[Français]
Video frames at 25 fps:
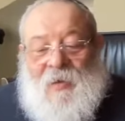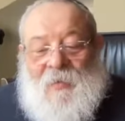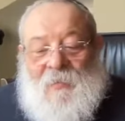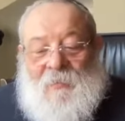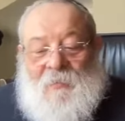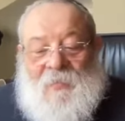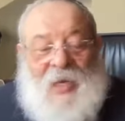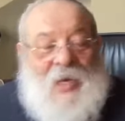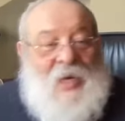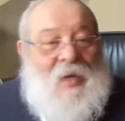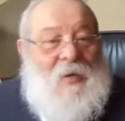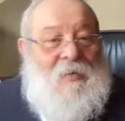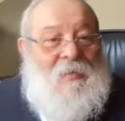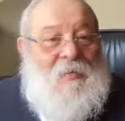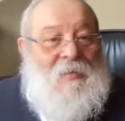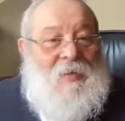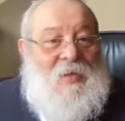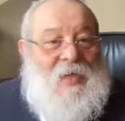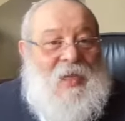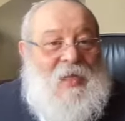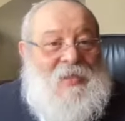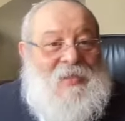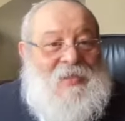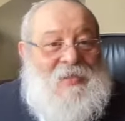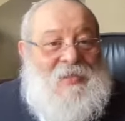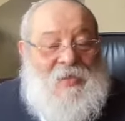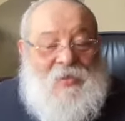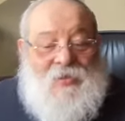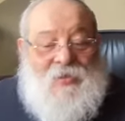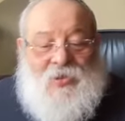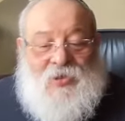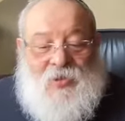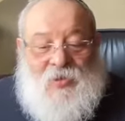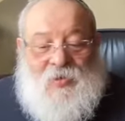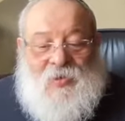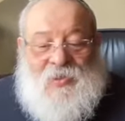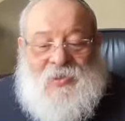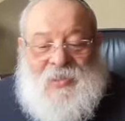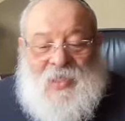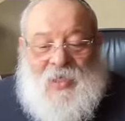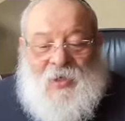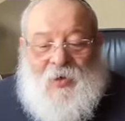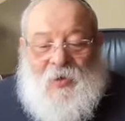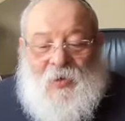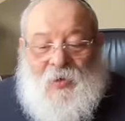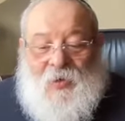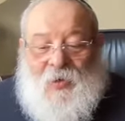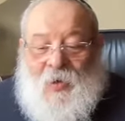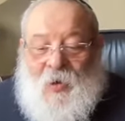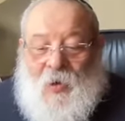Mais la seule chose, c'est
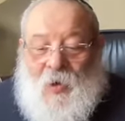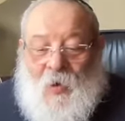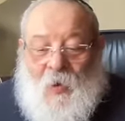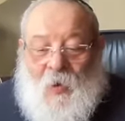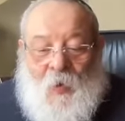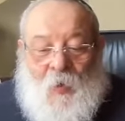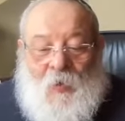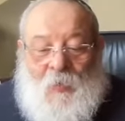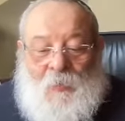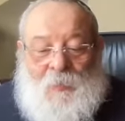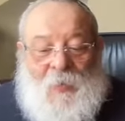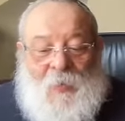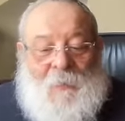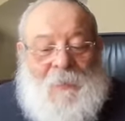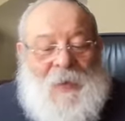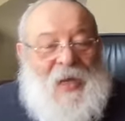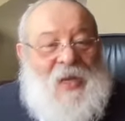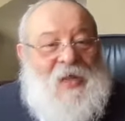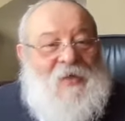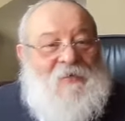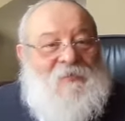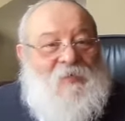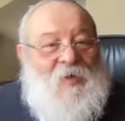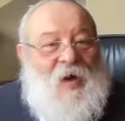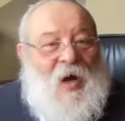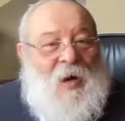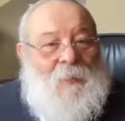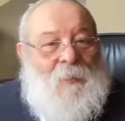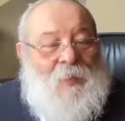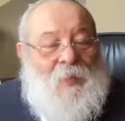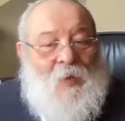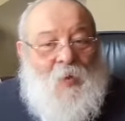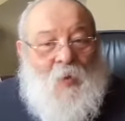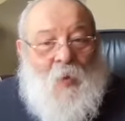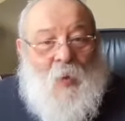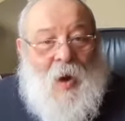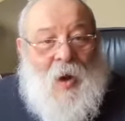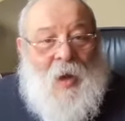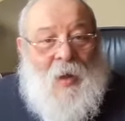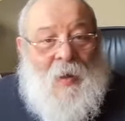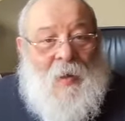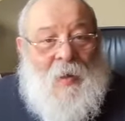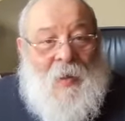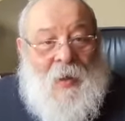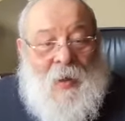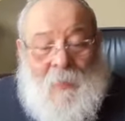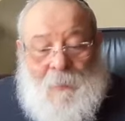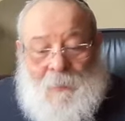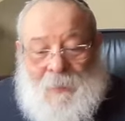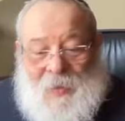que on ne peut pas les voir. Pourquoi
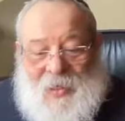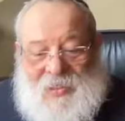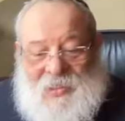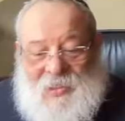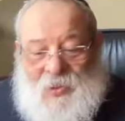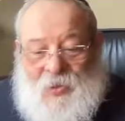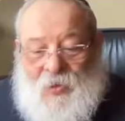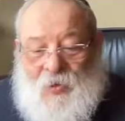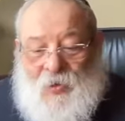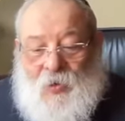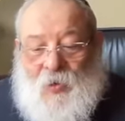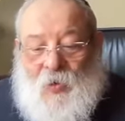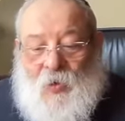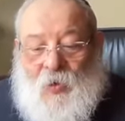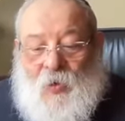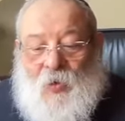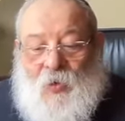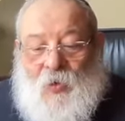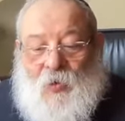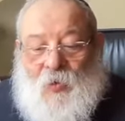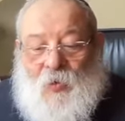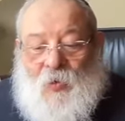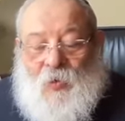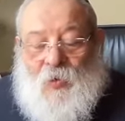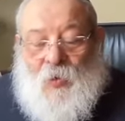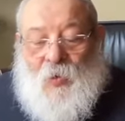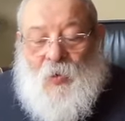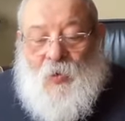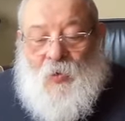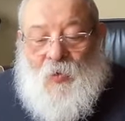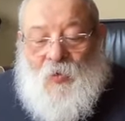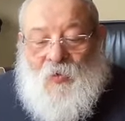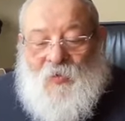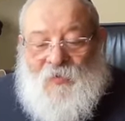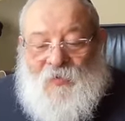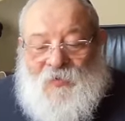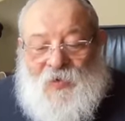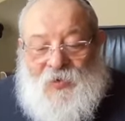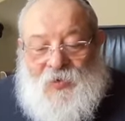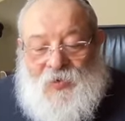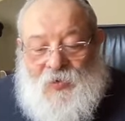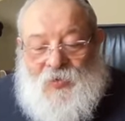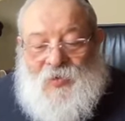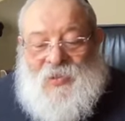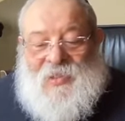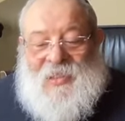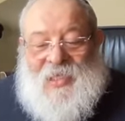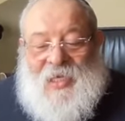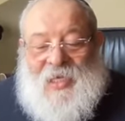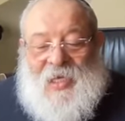Parce que l'eau recouvre
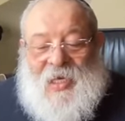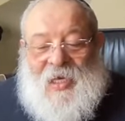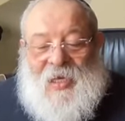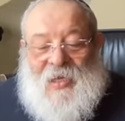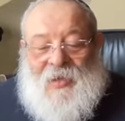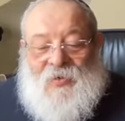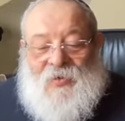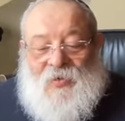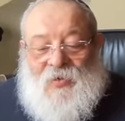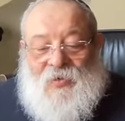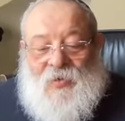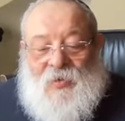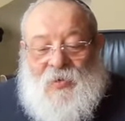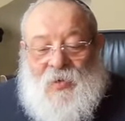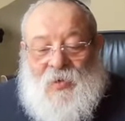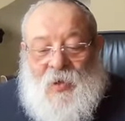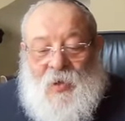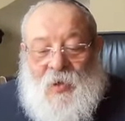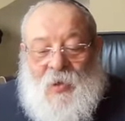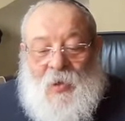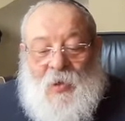toutes ces créatures.